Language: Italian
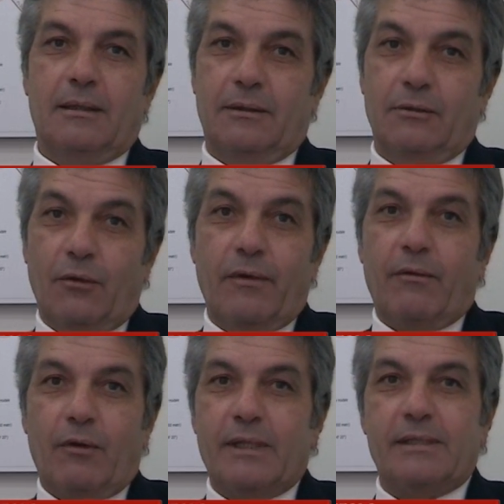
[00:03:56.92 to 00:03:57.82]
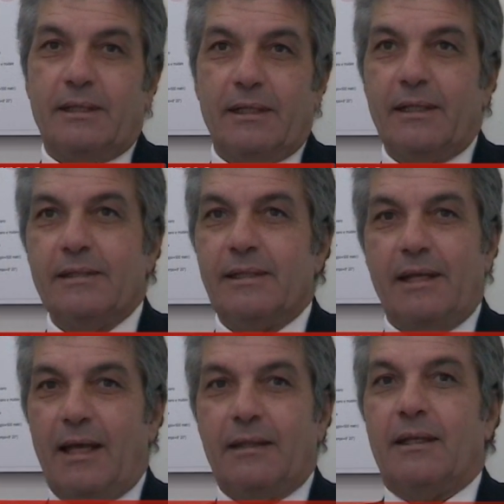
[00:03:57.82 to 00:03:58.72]
eh, dovevano essere
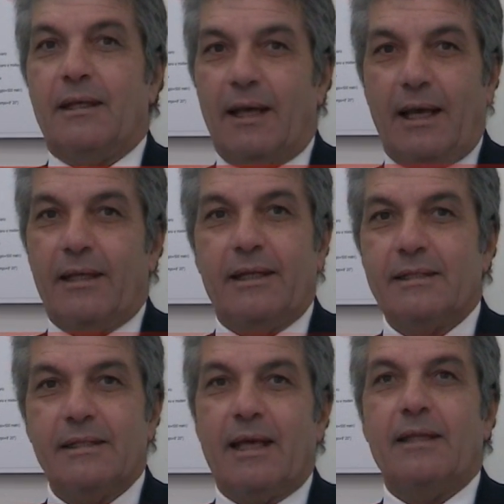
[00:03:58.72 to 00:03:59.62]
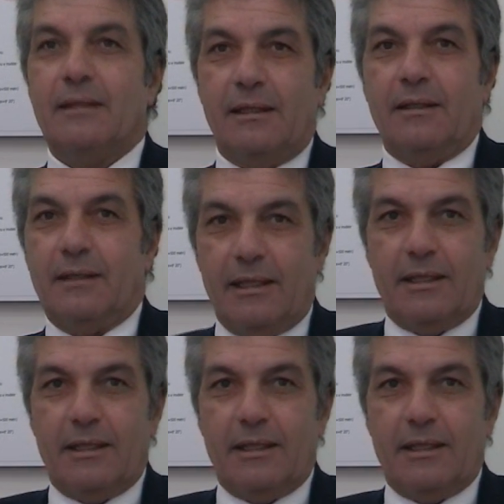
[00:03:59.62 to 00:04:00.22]
destinati ai residenti negli